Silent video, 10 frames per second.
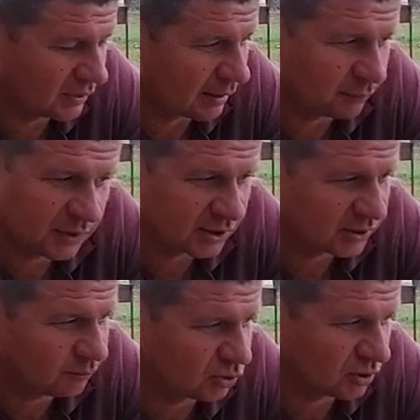там
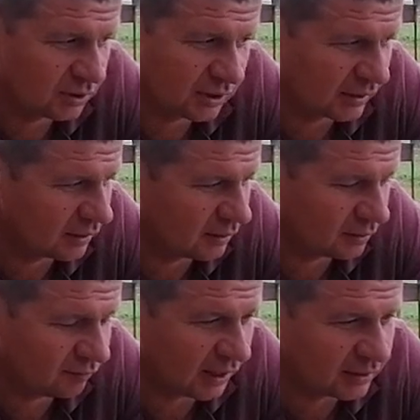даже на
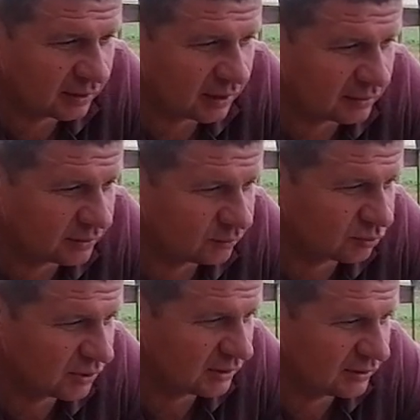2-3 раза
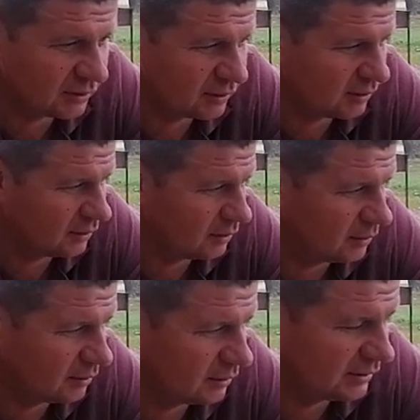нужно де
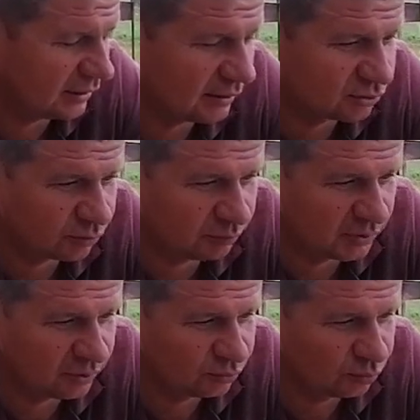э, делать,
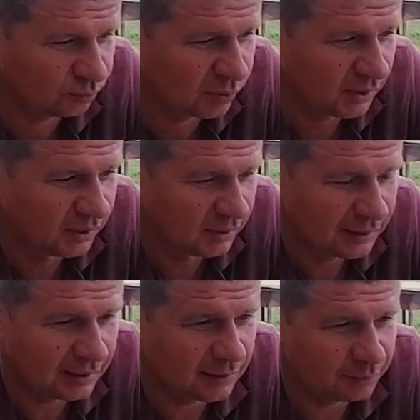чтобы YouTube
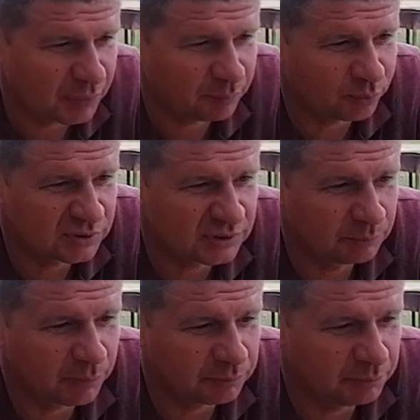э,
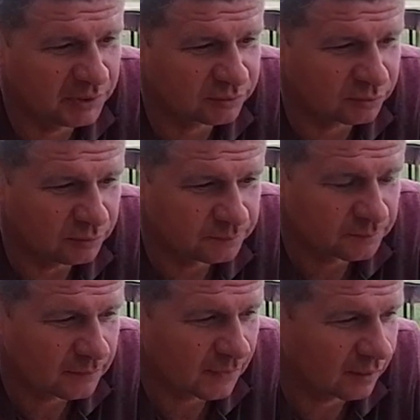пропустил подписку.
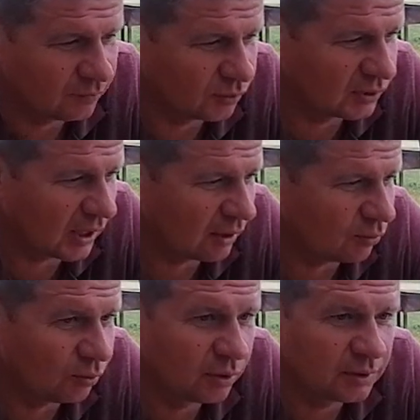Вот так
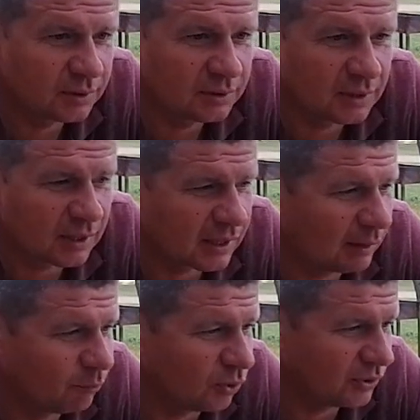он
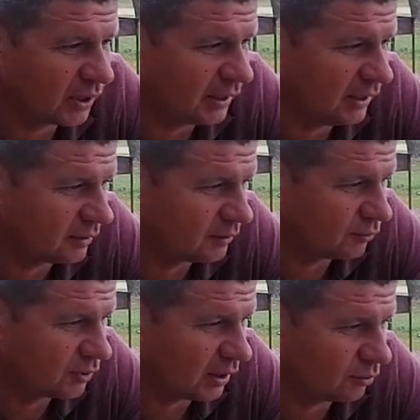работает.
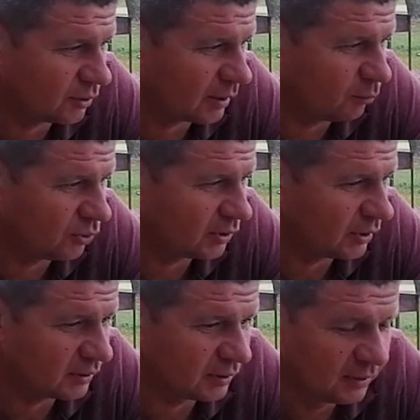Вот так он
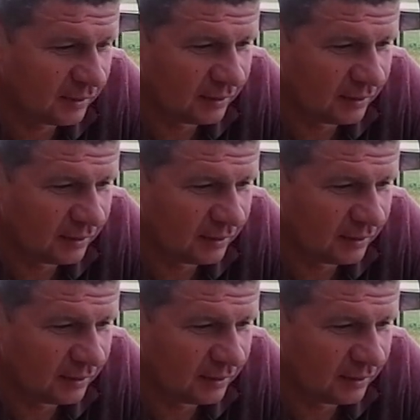работает.